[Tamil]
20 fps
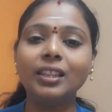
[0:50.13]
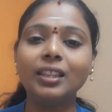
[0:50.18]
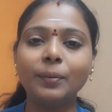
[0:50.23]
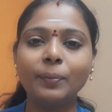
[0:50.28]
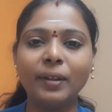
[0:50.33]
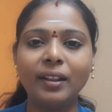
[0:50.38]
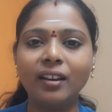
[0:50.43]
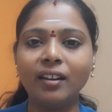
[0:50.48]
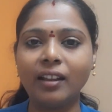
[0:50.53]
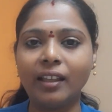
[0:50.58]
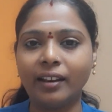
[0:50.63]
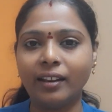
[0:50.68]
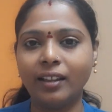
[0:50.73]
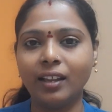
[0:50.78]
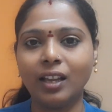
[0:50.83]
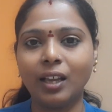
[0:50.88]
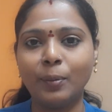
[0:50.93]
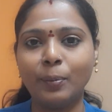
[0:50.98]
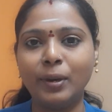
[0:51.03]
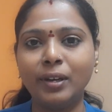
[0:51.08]
இந்த மாதிரி நிறைய
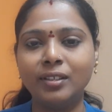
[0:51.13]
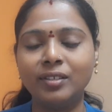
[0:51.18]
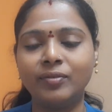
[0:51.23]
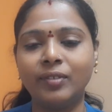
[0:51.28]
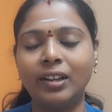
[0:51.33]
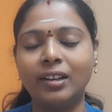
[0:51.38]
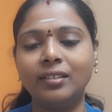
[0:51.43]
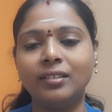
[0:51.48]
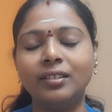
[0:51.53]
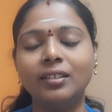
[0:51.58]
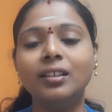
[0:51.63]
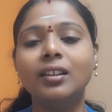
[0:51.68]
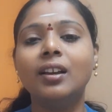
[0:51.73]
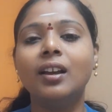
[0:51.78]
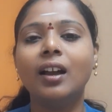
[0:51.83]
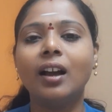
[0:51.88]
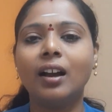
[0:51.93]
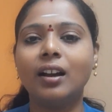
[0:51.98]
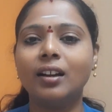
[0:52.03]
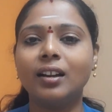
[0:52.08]
கமெண்ட்ஸ் வருது
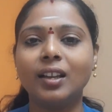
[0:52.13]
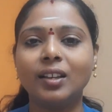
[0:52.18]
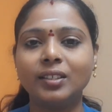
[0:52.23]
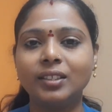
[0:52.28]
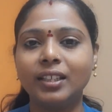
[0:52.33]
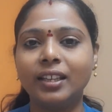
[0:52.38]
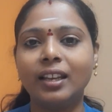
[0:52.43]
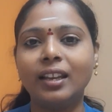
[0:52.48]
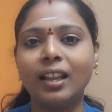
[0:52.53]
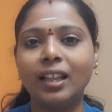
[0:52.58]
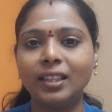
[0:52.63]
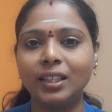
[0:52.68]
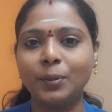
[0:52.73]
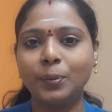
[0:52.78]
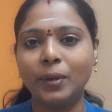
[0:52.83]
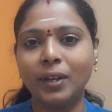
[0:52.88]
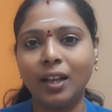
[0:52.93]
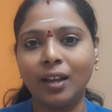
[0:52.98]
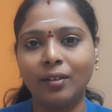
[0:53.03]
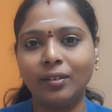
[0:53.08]
ஆனால் வந்து
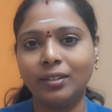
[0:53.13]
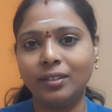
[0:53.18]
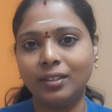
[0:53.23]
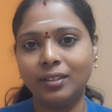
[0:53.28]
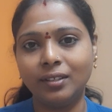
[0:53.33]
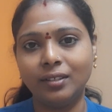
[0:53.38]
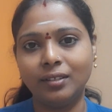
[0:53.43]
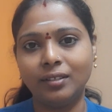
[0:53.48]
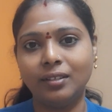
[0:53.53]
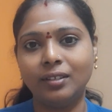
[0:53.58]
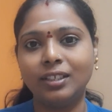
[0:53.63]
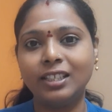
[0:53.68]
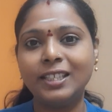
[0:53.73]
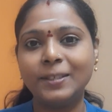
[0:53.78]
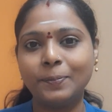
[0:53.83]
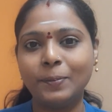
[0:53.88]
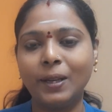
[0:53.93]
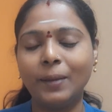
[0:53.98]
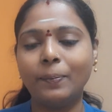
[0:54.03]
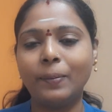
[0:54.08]
எல்லாத்தையுமே நான் வந்து
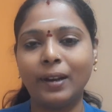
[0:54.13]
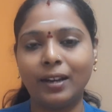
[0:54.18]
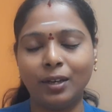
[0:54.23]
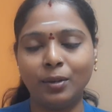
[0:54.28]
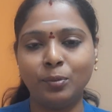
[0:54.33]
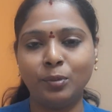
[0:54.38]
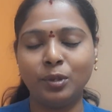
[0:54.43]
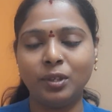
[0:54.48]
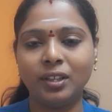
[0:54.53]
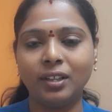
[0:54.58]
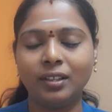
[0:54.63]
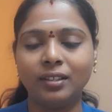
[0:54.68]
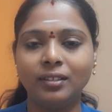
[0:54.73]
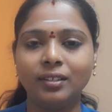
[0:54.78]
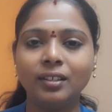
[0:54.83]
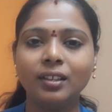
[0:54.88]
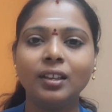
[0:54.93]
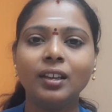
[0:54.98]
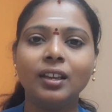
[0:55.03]
டிஸ்பிளே பண்ண முடியாது